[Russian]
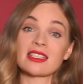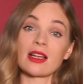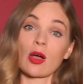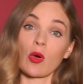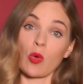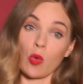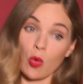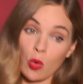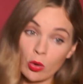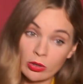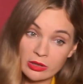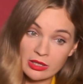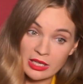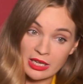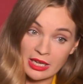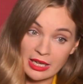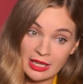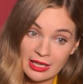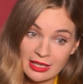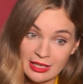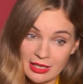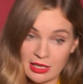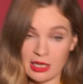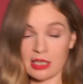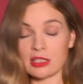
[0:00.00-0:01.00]
законы,
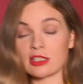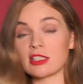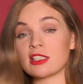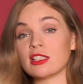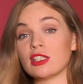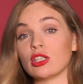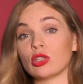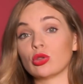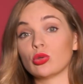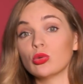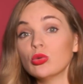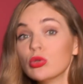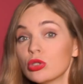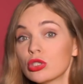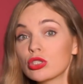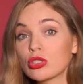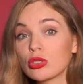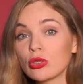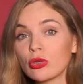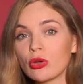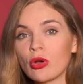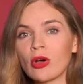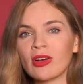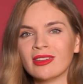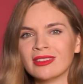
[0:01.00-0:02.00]
и
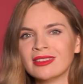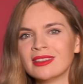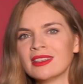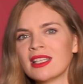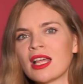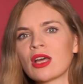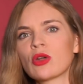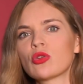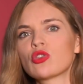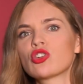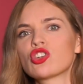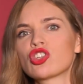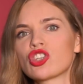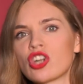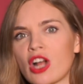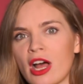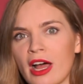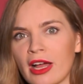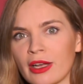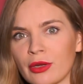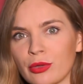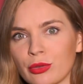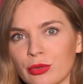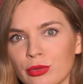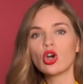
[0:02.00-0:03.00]
конституцию
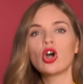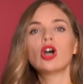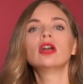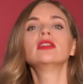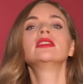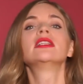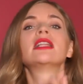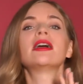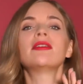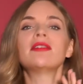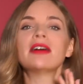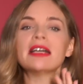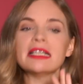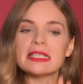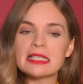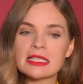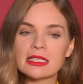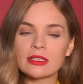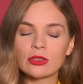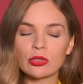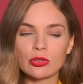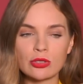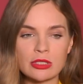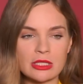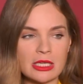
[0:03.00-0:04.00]
нарушают. Но
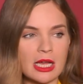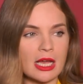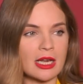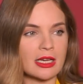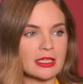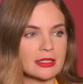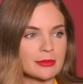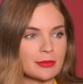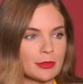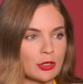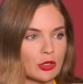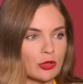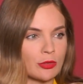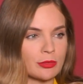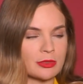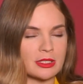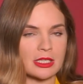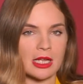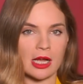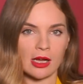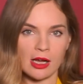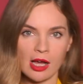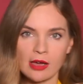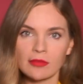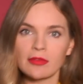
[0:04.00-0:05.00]
давайте, друзья,
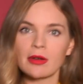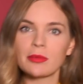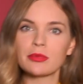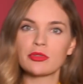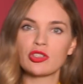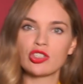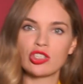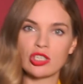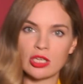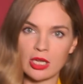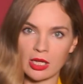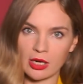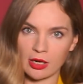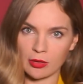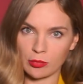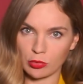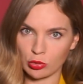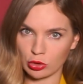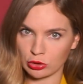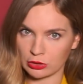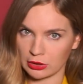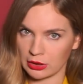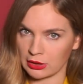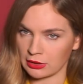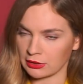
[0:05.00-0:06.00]
разберемся, а как вообще
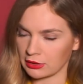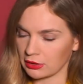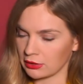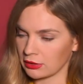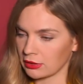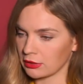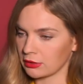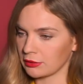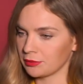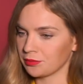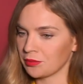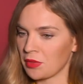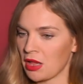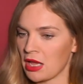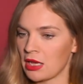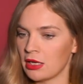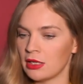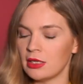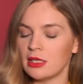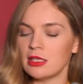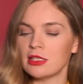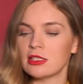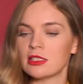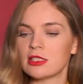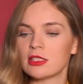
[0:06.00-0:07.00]
работает этот
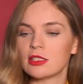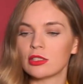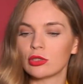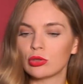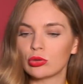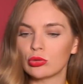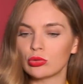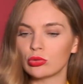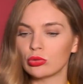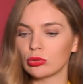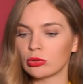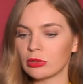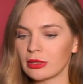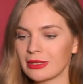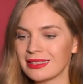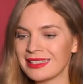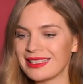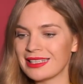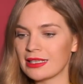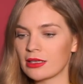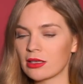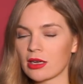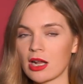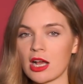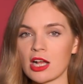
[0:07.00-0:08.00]
институт
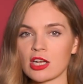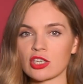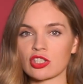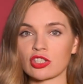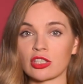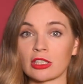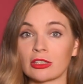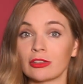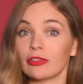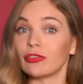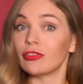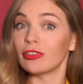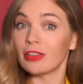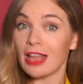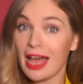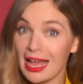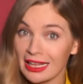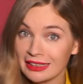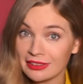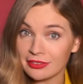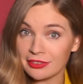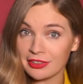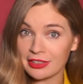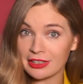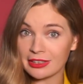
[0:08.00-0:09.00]
неграждан в
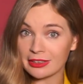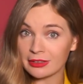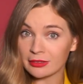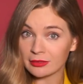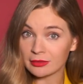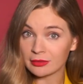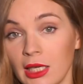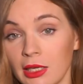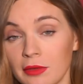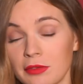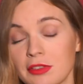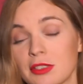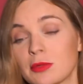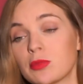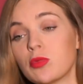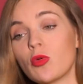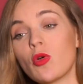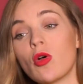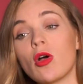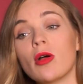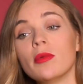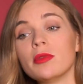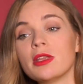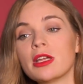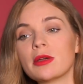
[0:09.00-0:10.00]
Латвии? И
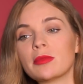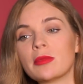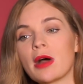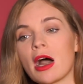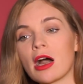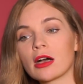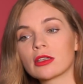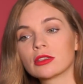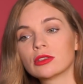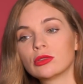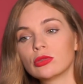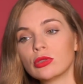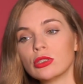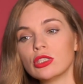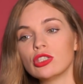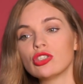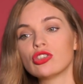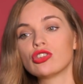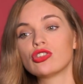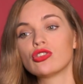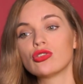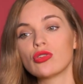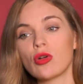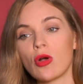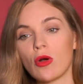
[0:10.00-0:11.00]
вспомним, а кто
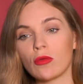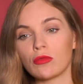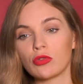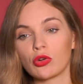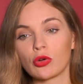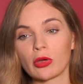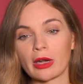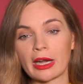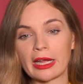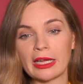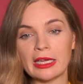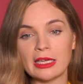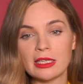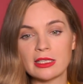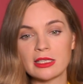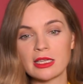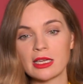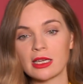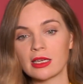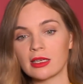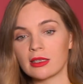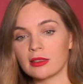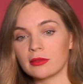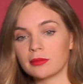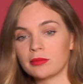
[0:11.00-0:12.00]
еще в
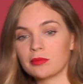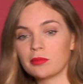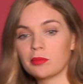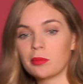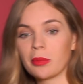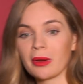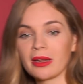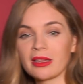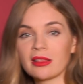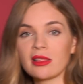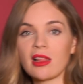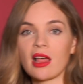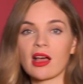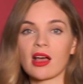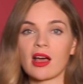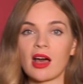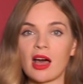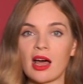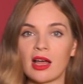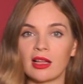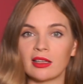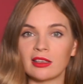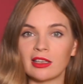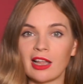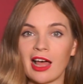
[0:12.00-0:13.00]
Украине
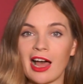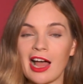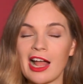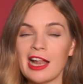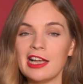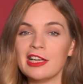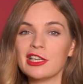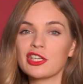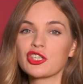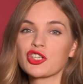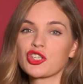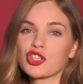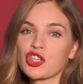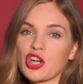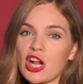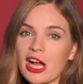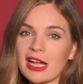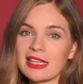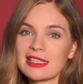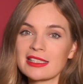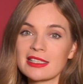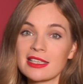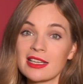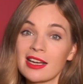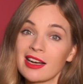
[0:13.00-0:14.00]
предлагал
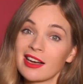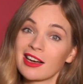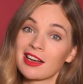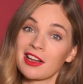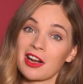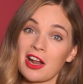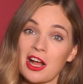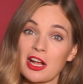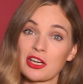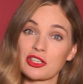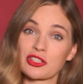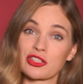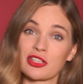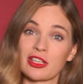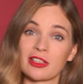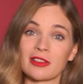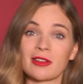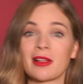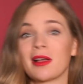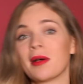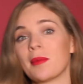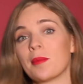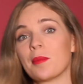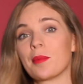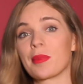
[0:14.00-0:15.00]
лишать
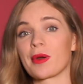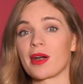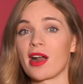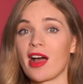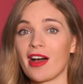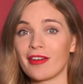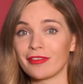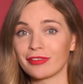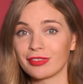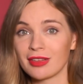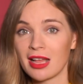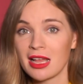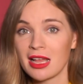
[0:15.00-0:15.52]
граждан прав.